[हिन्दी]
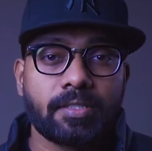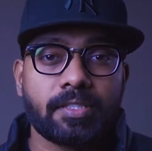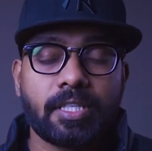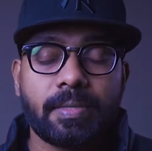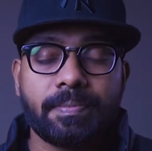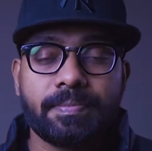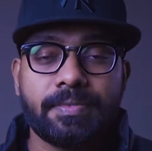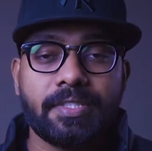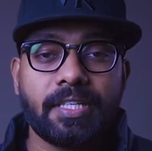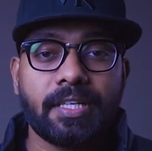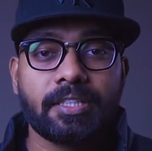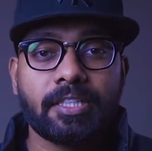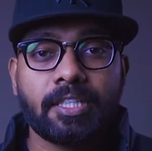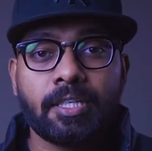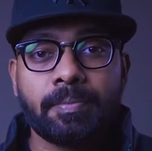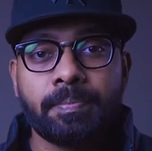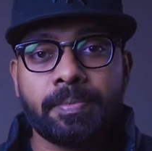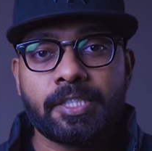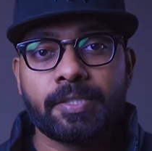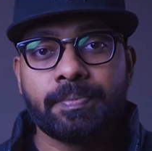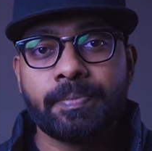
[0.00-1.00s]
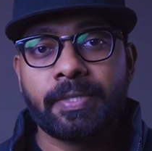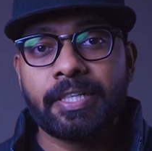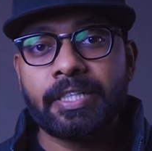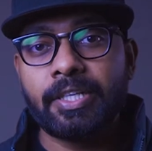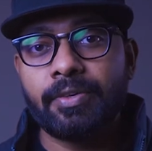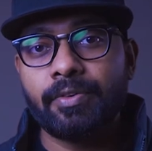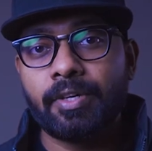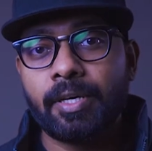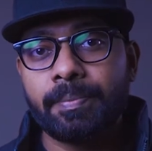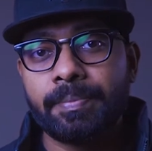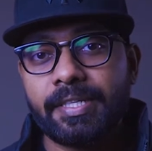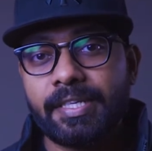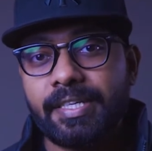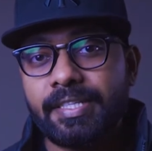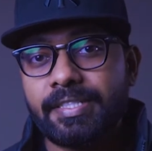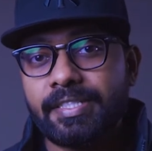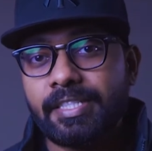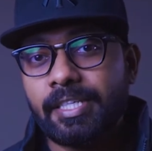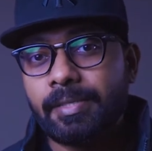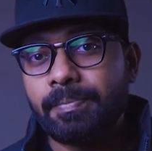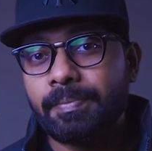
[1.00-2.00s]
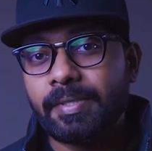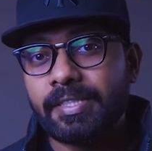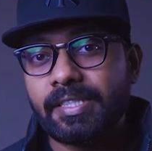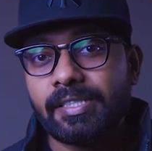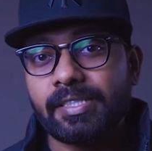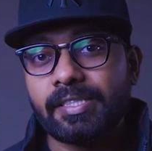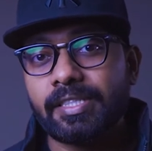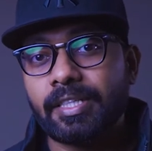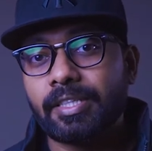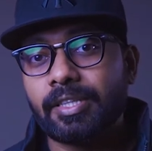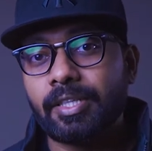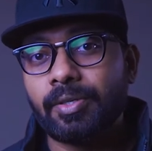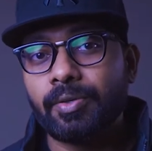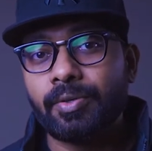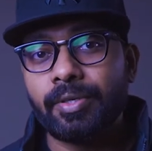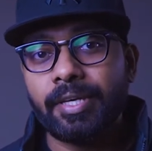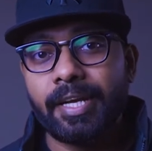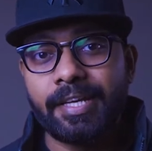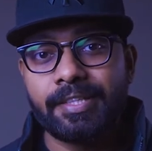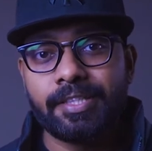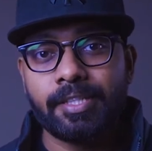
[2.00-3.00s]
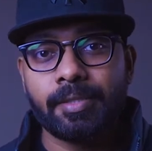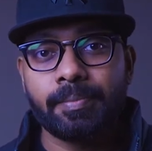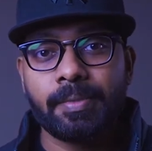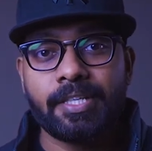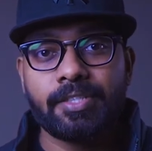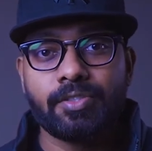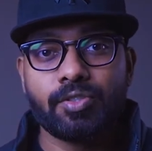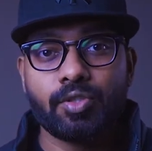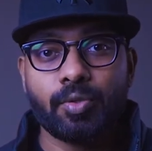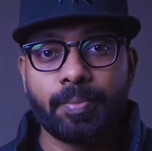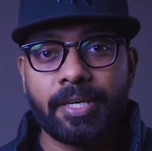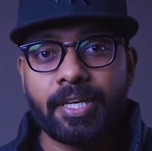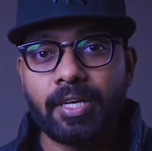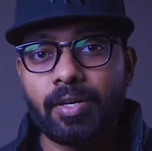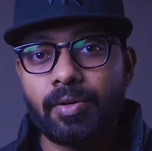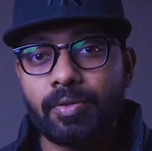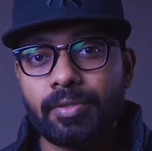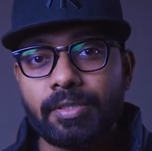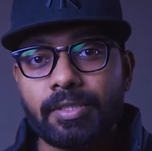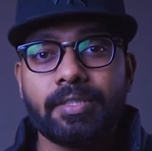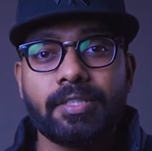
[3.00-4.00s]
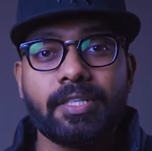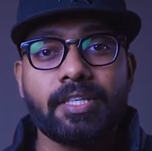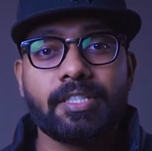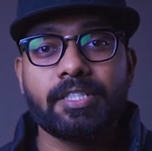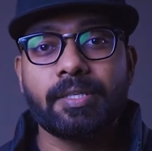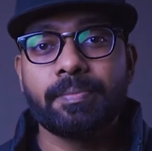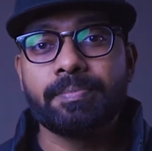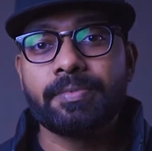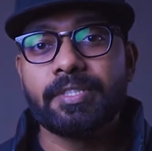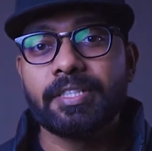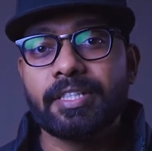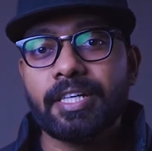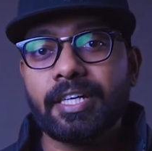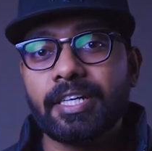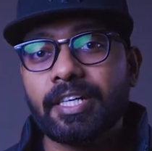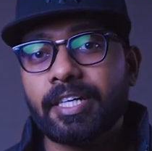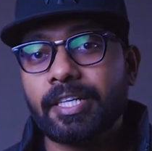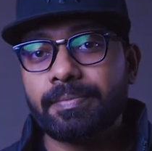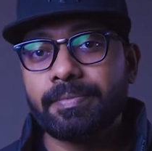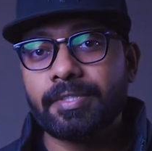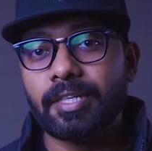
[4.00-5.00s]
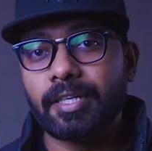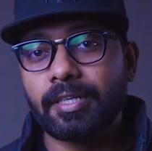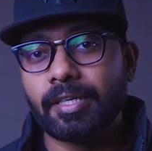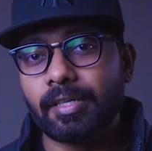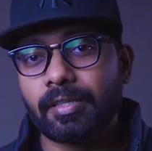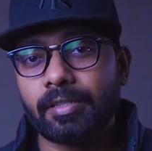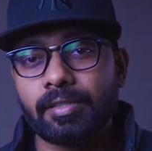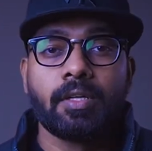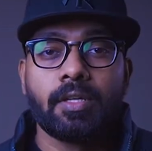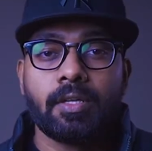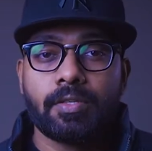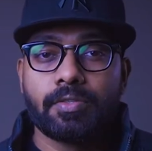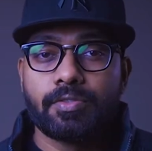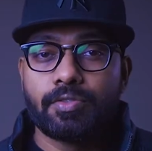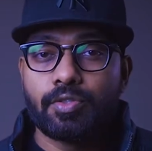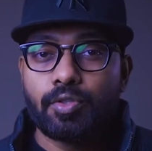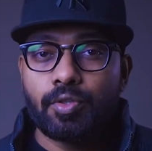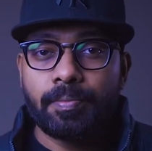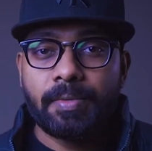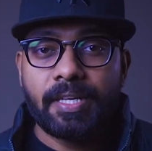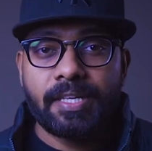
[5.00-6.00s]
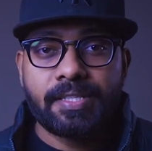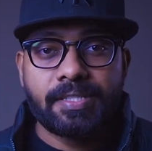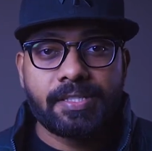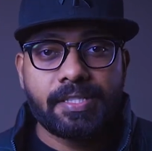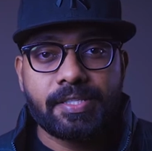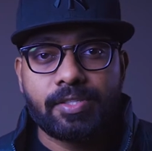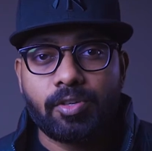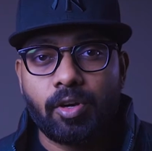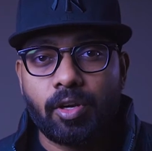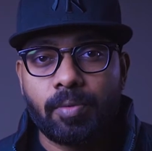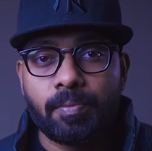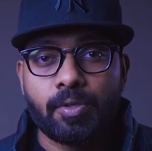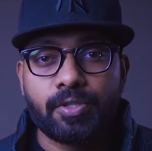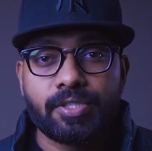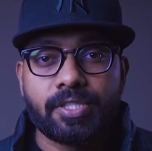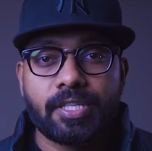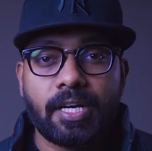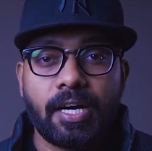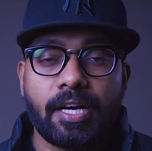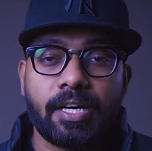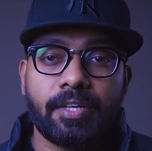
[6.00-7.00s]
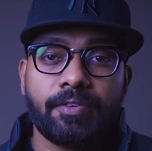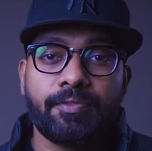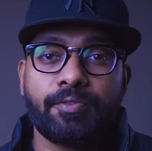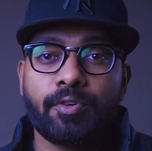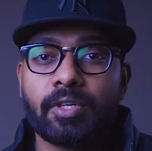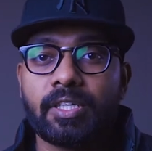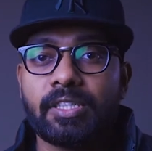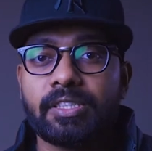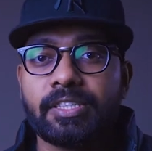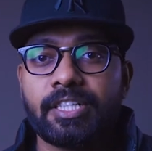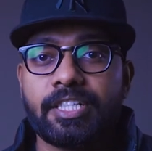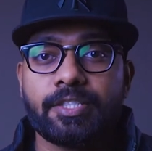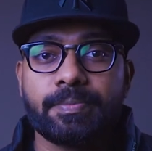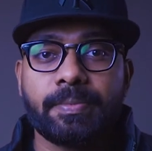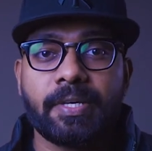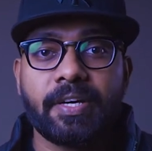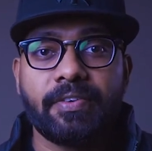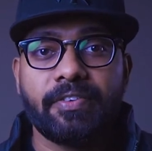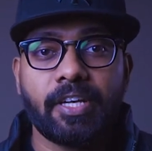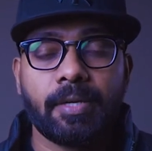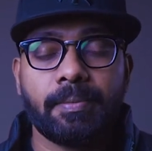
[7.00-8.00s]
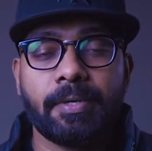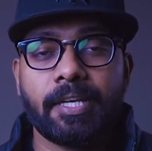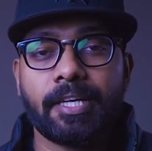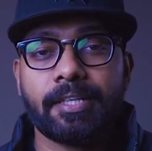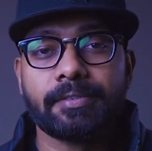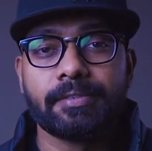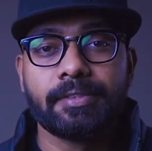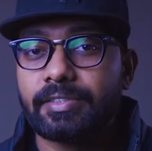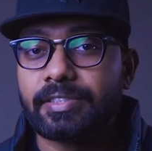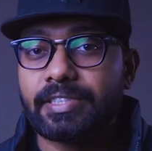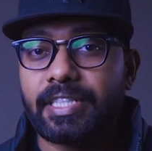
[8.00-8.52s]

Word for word: सब्जेक्ट का पर्सपेक्टिव आप इजिली बदल सकते हो इधर बाई जूमिंग आउट या सब्जेक्ट के करीब जाकर जूम लेंसेस ऑलमोस्ट हर फोकल रेंज में अवेलेबल हैं।